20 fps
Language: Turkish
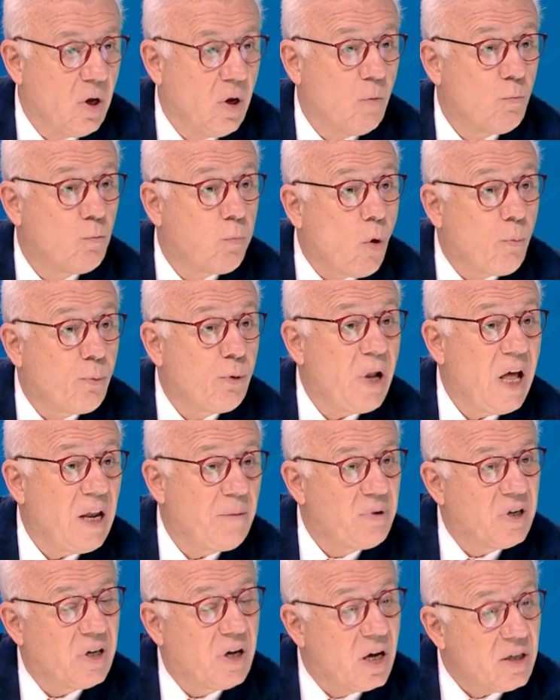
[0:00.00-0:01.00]
Popüler
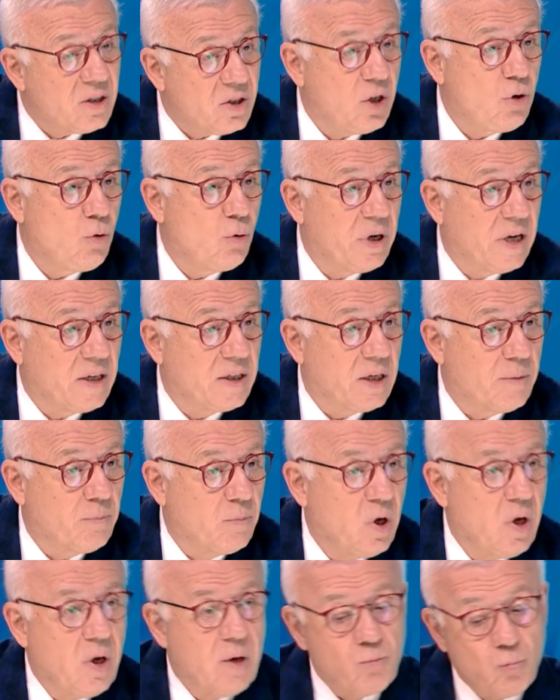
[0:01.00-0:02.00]
bir gazete yönettim.
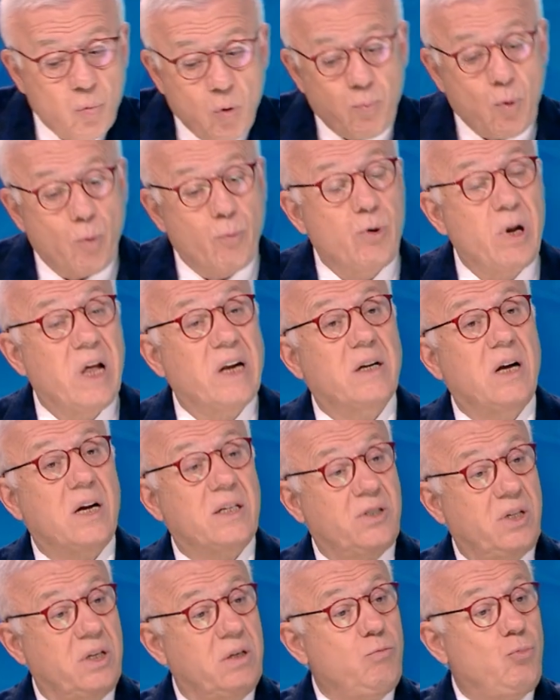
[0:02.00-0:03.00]
Bu popüler
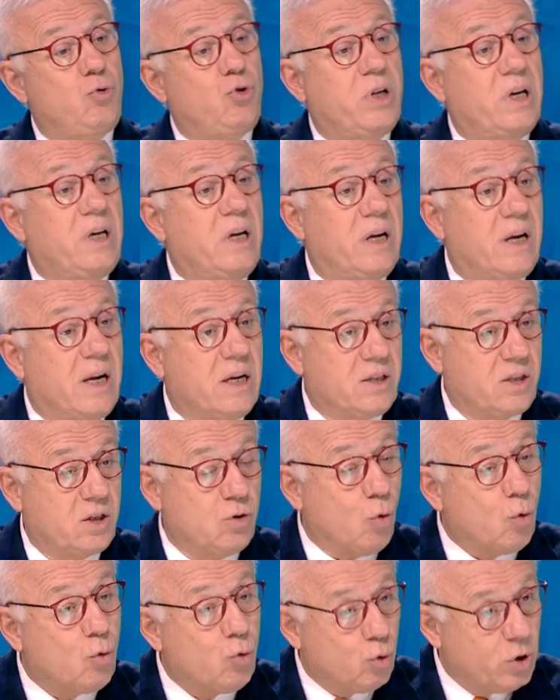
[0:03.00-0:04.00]
gazetenin müşteriler
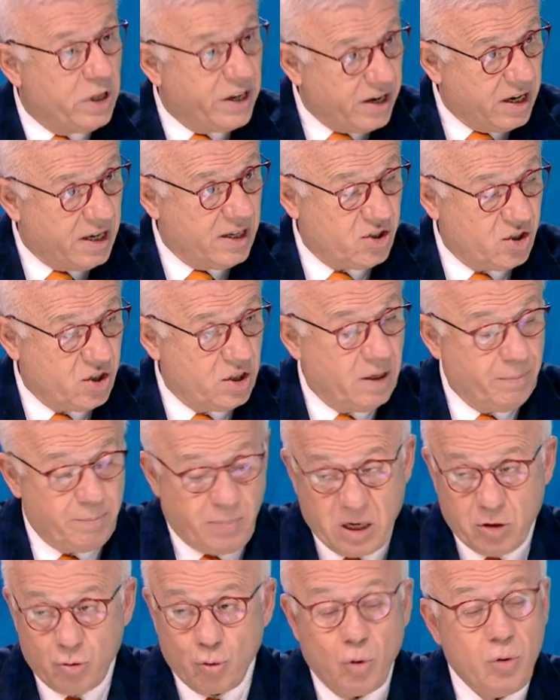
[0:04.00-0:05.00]
arasında, okurları arasında
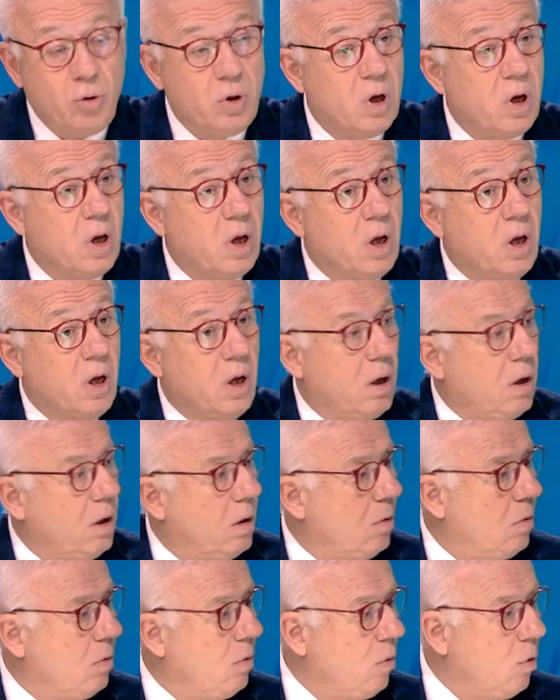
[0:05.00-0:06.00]
pardon.
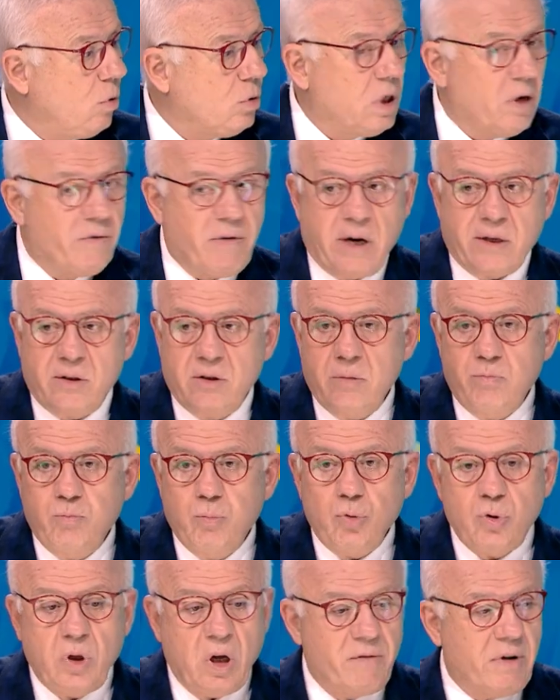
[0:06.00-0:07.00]
O da vardı,
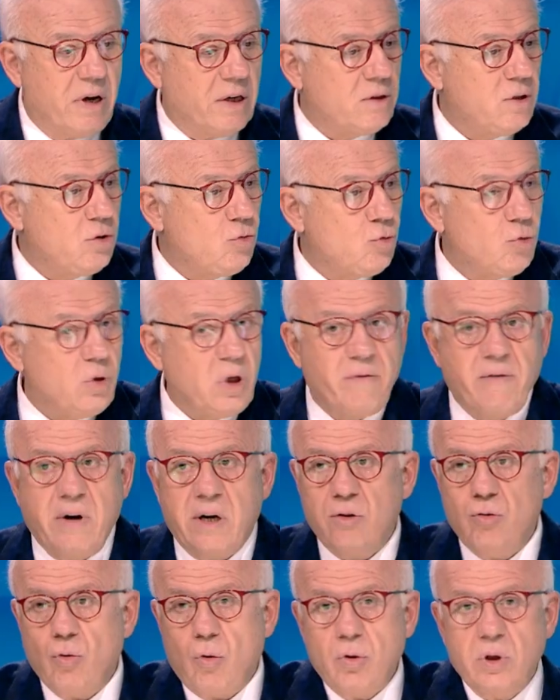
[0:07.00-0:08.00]
bu da vardı, şu da
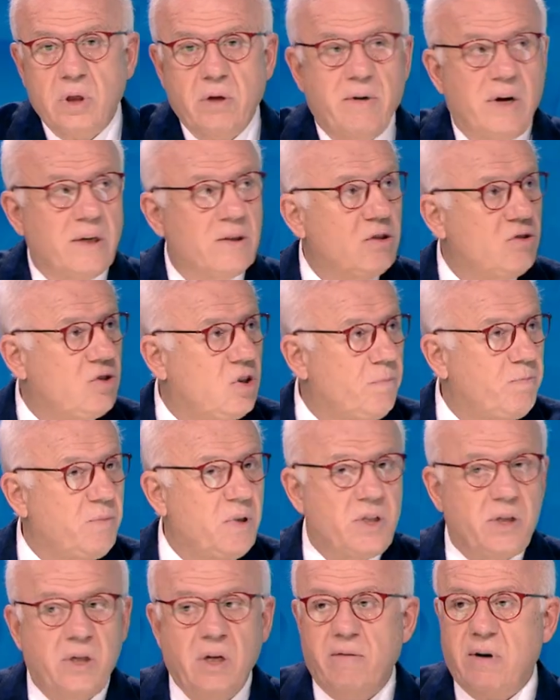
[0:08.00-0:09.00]
vardı, o da vardı,
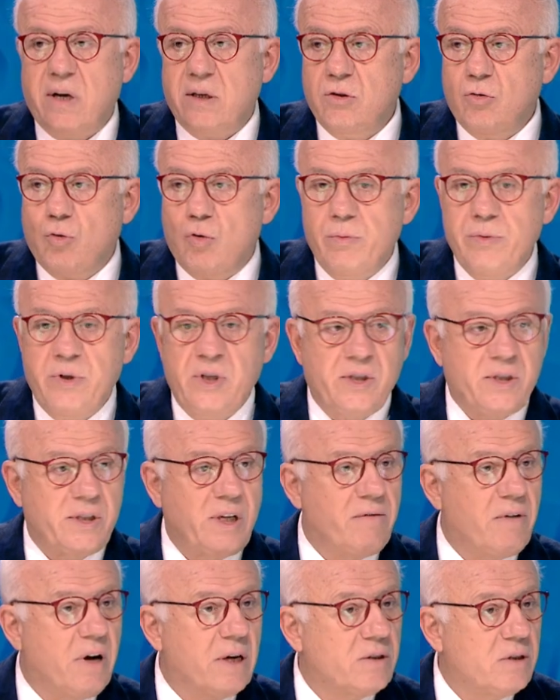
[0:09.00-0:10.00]
tiplisi de vardı, komünist
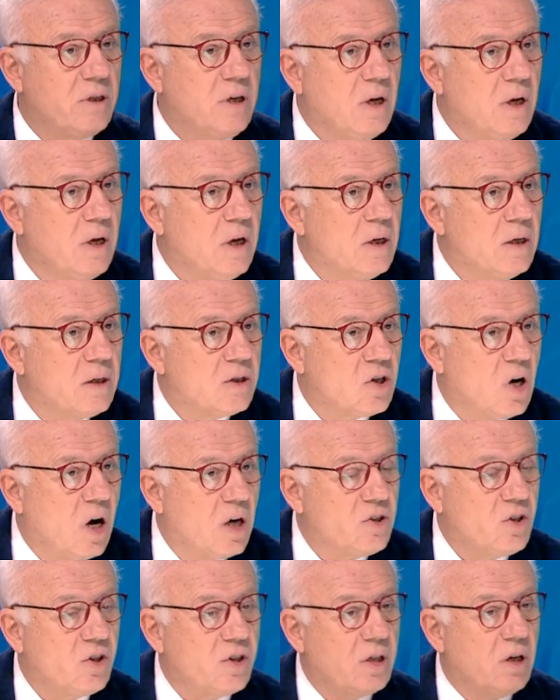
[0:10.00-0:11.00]
de vardı,
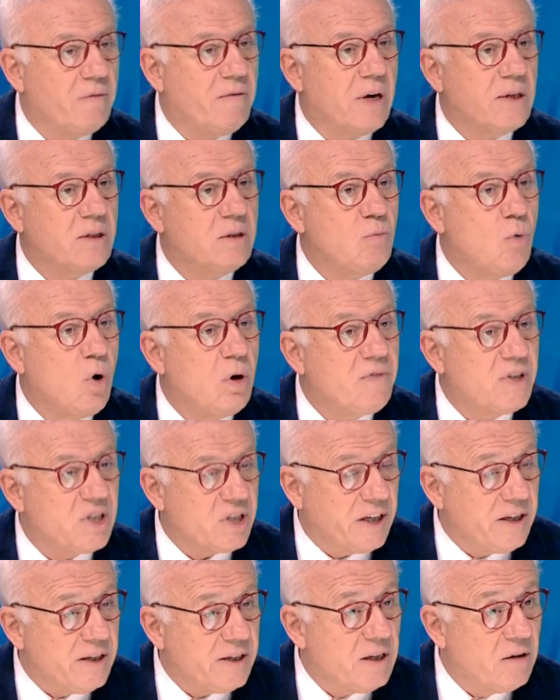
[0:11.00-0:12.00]
sağcısı da vardı,
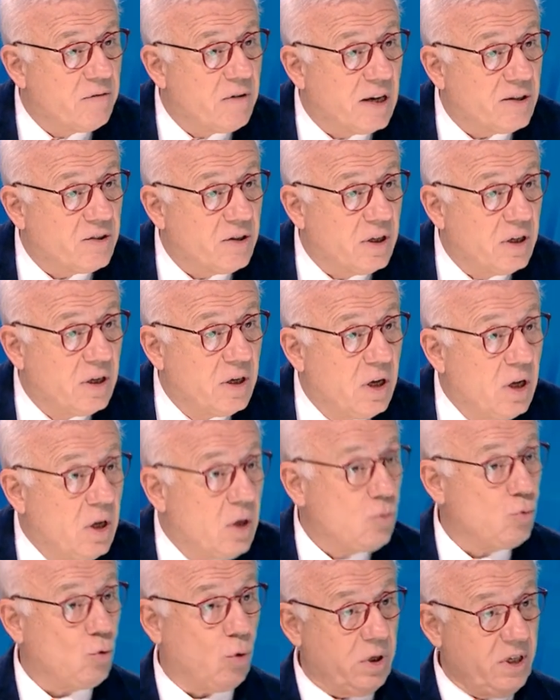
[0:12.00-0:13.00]
muhafazakarı da vardı.
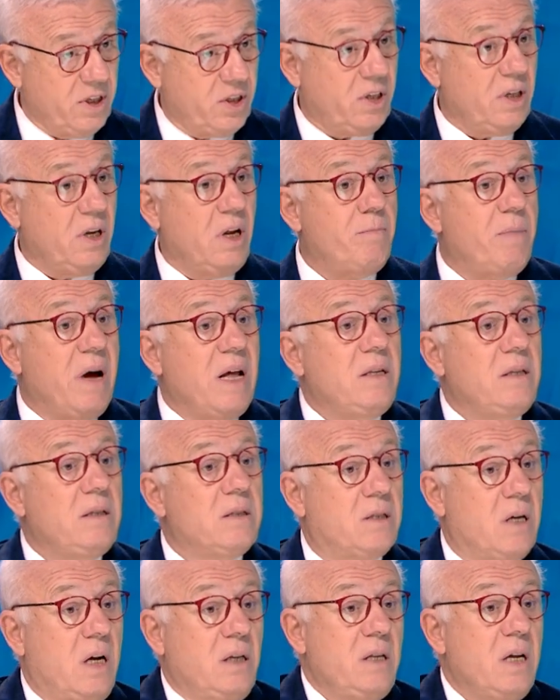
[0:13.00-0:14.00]
Dolayısıyla ben
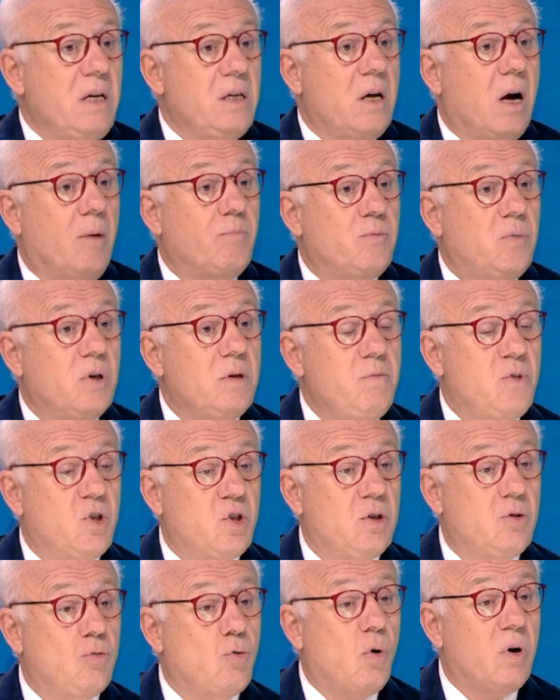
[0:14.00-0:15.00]
zaten yaptığım
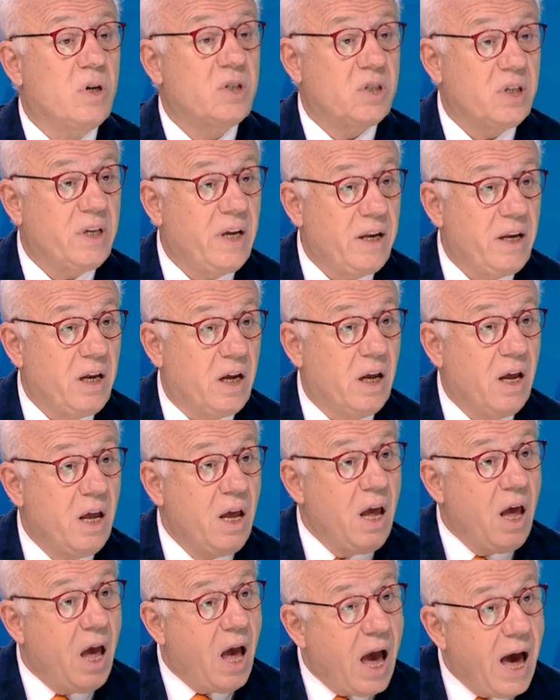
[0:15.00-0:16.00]
işin doğası gereği
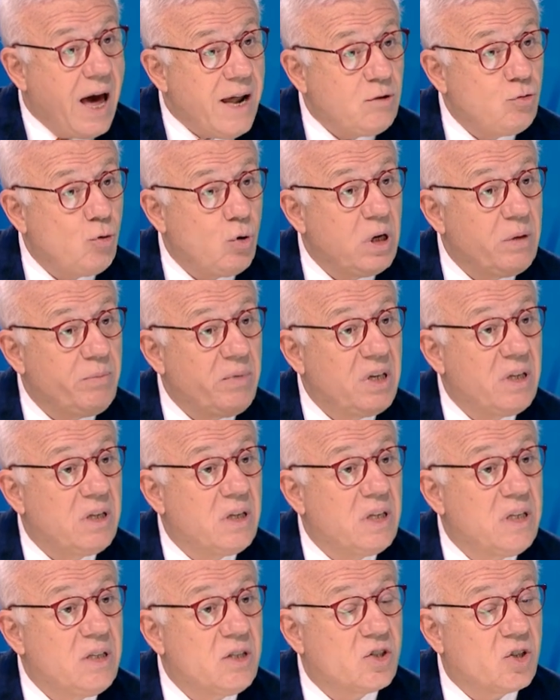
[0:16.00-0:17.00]
her dönemin
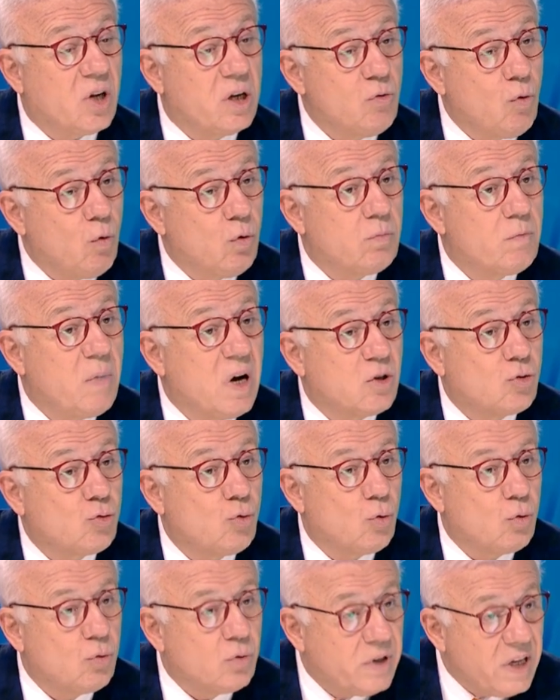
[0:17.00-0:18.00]
insanı olmak
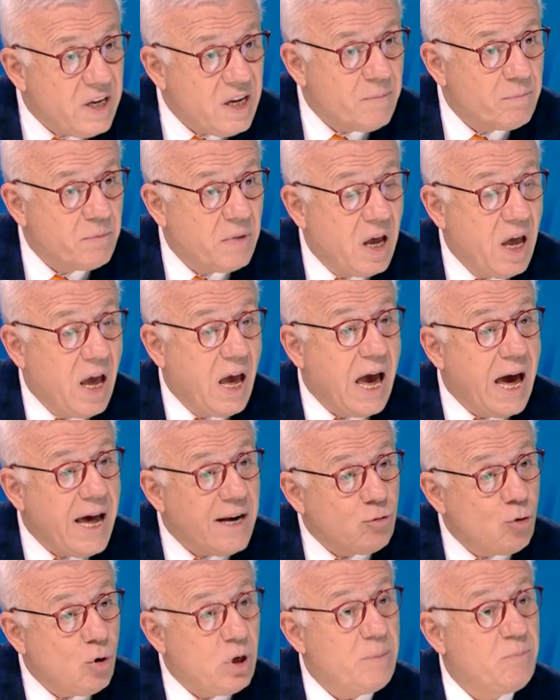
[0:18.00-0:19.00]
zorundayım.
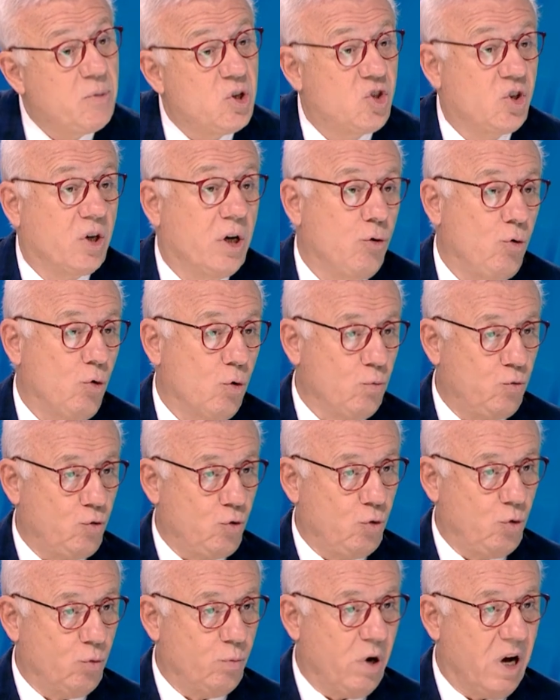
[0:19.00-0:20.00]
Her dönemde çıkarıyorum
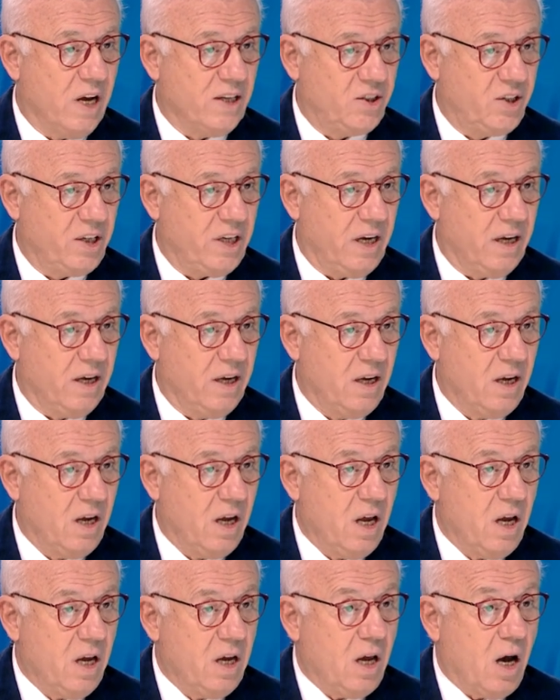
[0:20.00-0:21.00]
çünkü bu gazeteyi.
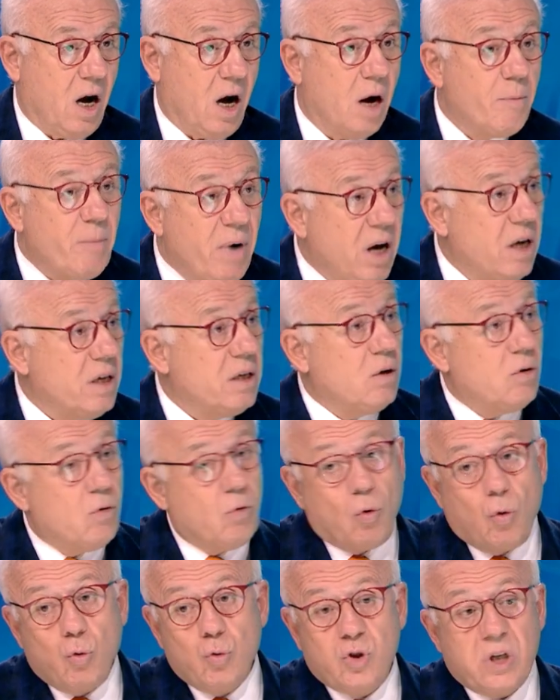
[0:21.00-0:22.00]
Ama
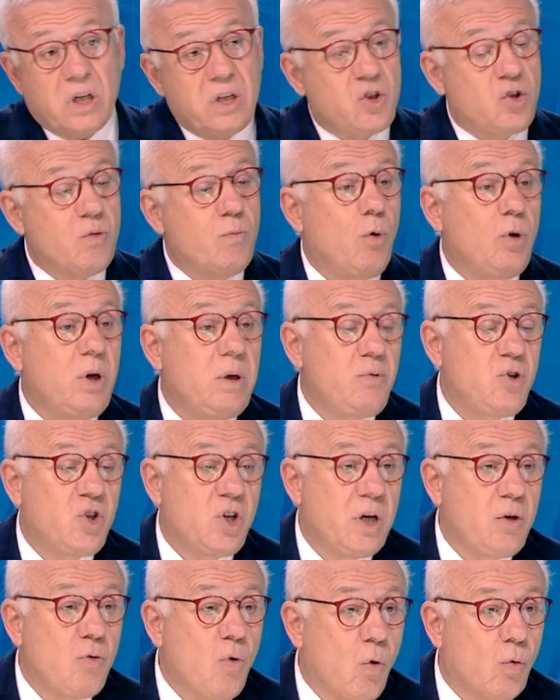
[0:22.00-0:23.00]
Oğuzhan için böyle bir
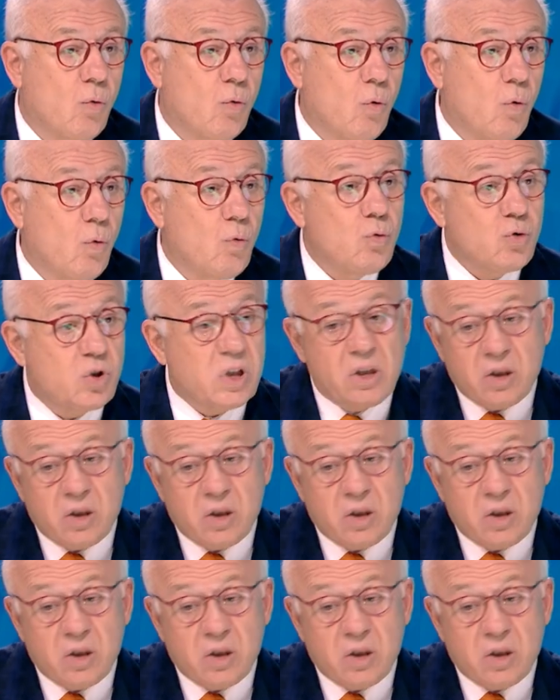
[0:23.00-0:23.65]
şey yok. Oğuzhan'ın